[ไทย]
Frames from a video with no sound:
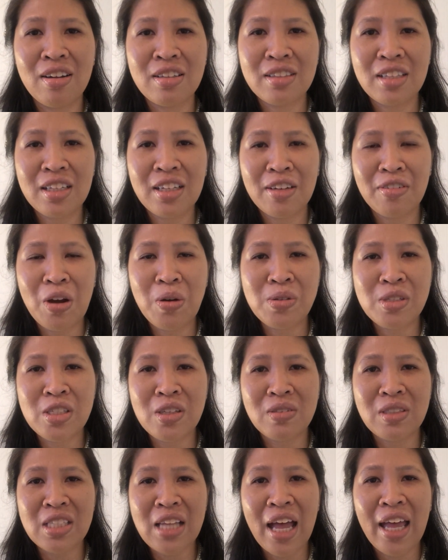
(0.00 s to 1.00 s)
ถ้าเกิดว่าคุณส
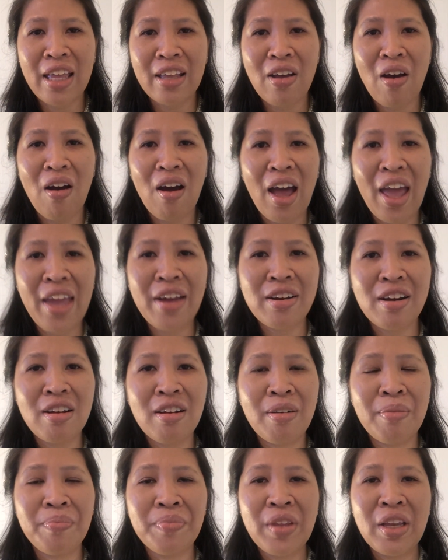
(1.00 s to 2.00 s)
นใจก็ให้
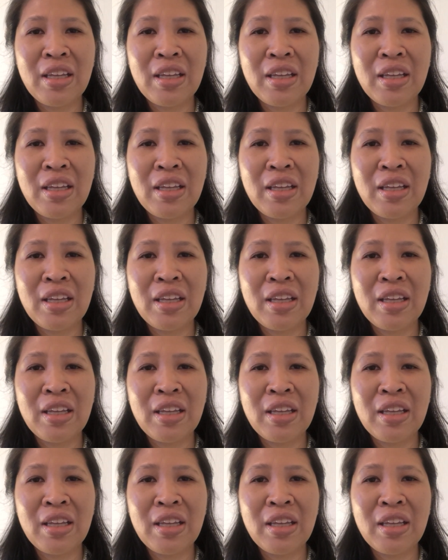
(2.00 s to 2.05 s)
เริ่ม